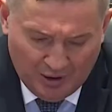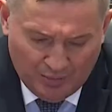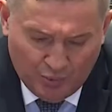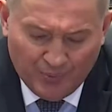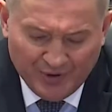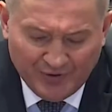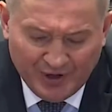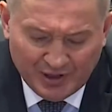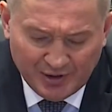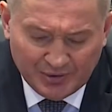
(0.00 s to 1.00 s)
По
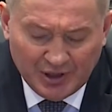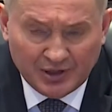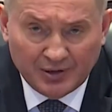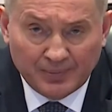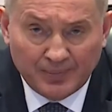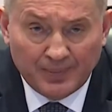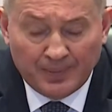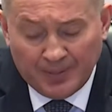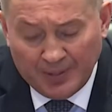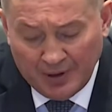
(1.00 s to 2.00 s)
предварительным данным,
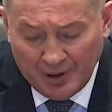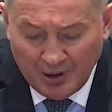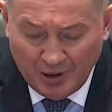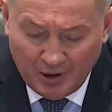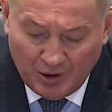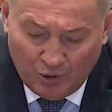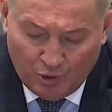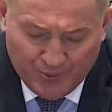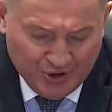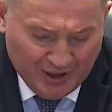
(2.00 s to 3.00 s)
общее